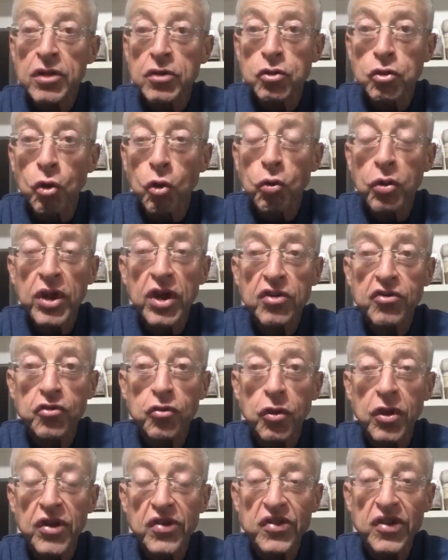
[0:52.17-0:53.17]
Douglas
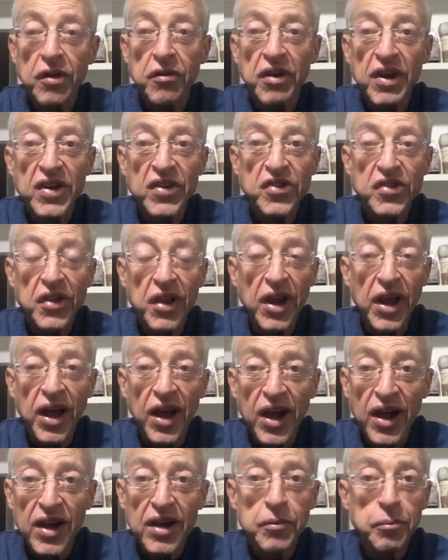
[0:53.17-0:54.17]
Costa vai
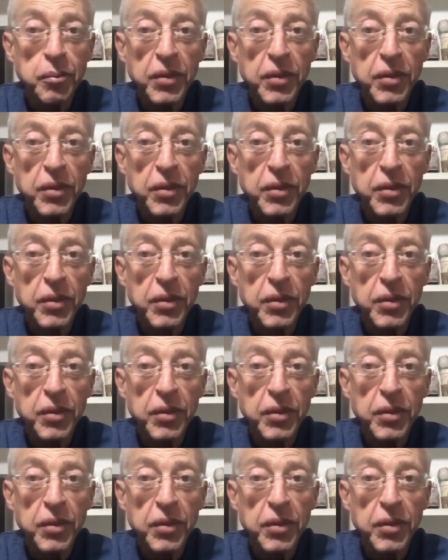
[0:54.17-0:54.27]
estrear